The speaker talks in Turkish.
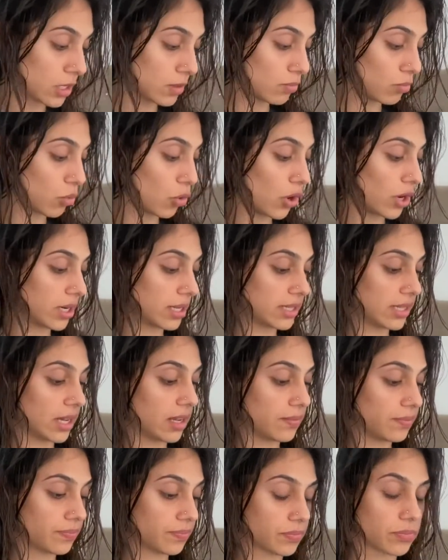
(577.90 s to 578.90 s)
Bu
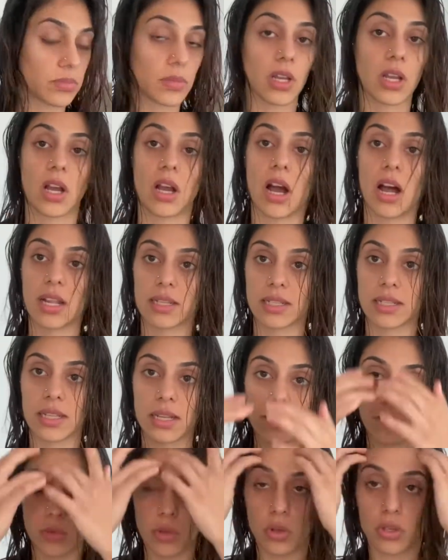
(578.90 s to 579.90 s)
arada
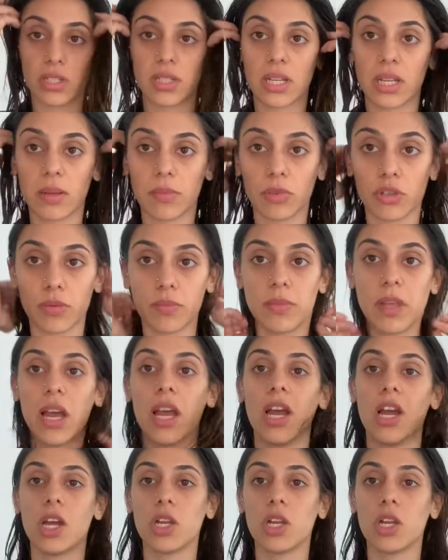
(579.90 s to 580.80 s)
aldıklarımı göstereyim şimdi.